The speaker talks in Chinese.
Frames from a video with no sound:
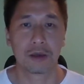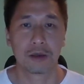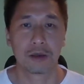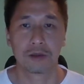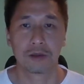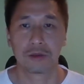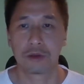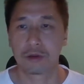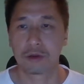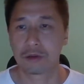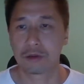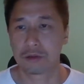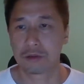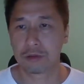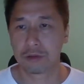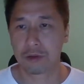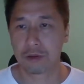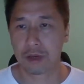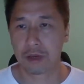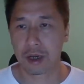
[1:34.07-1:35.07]

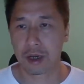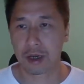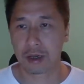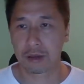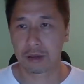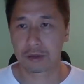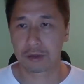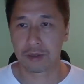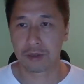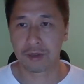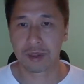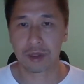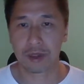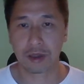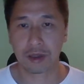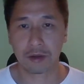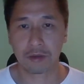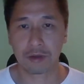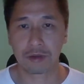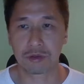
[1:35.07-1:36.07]
就呃，基本
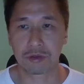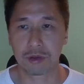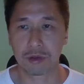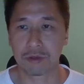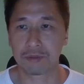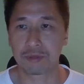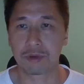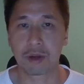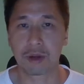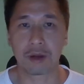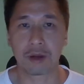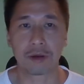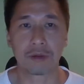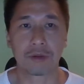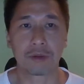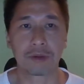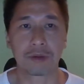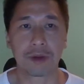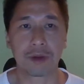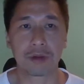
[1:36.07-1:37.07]
上会宣布了，
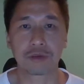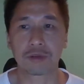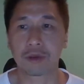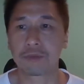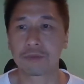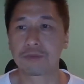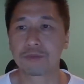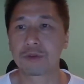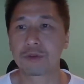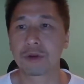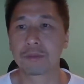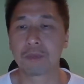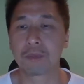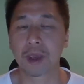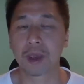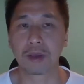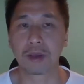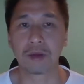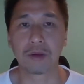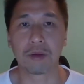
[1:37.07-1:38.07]
我不知道宣布了
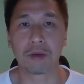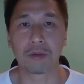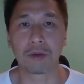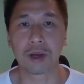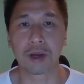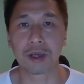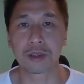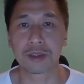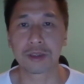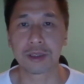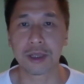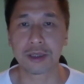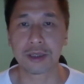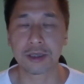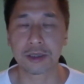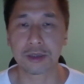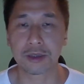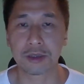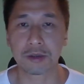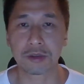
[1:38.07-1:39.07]
没有啊？现
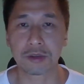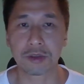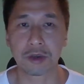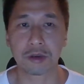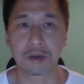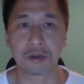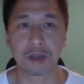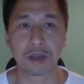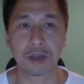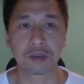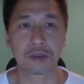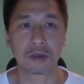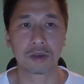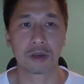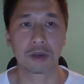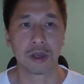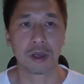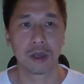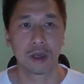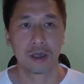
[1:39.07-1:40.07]
在这个时候，但
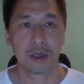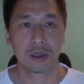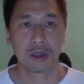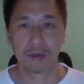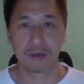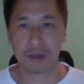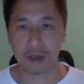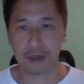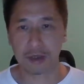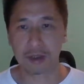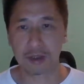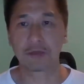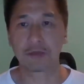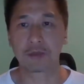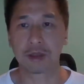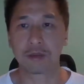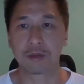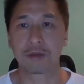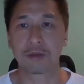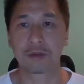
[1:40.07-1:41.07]
是基本上新
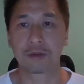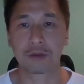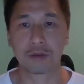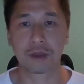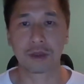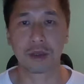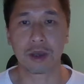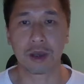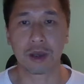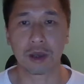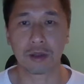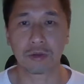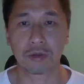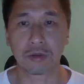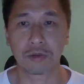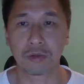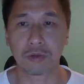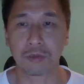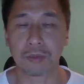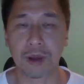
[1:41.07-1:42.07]
闻都也
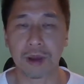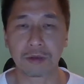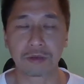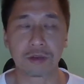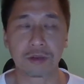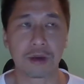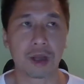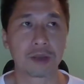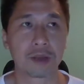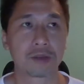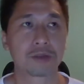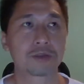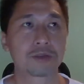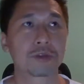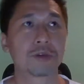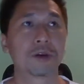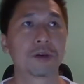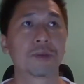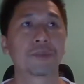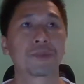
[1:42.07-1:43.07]
通通报出来，就
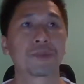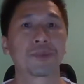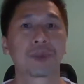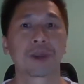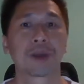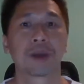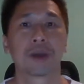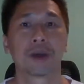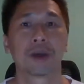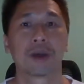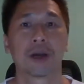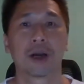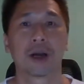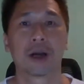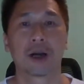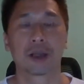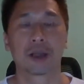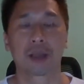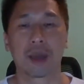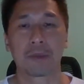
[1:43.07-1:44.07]
说
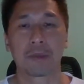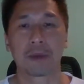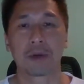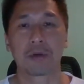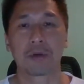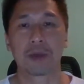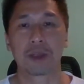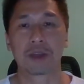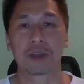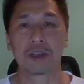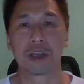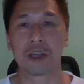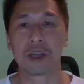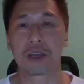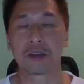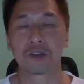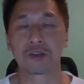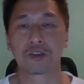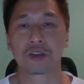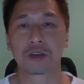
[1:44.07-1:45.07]
啊，他们会
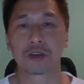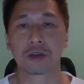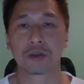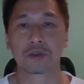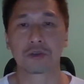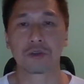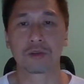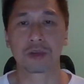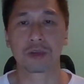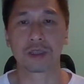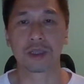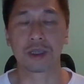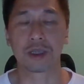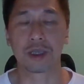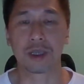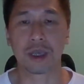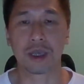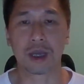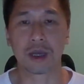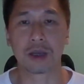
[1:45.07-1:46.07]
停止中国
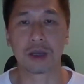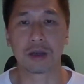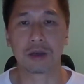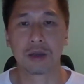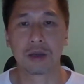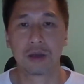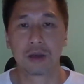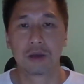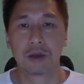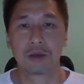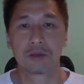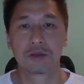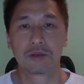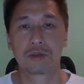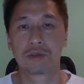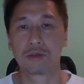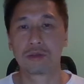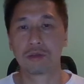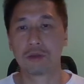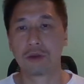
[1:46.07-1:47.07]
企业。
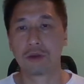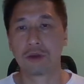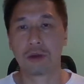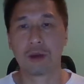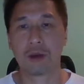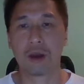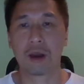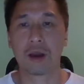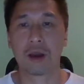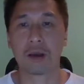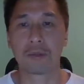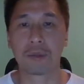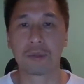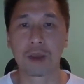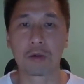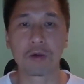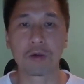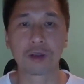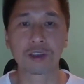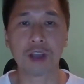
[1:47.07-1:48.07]
去呃美
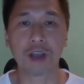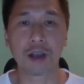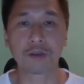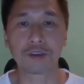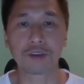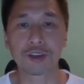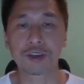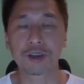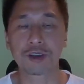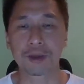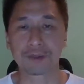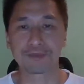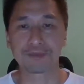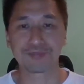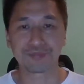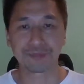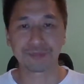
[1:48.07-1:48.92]
国上市，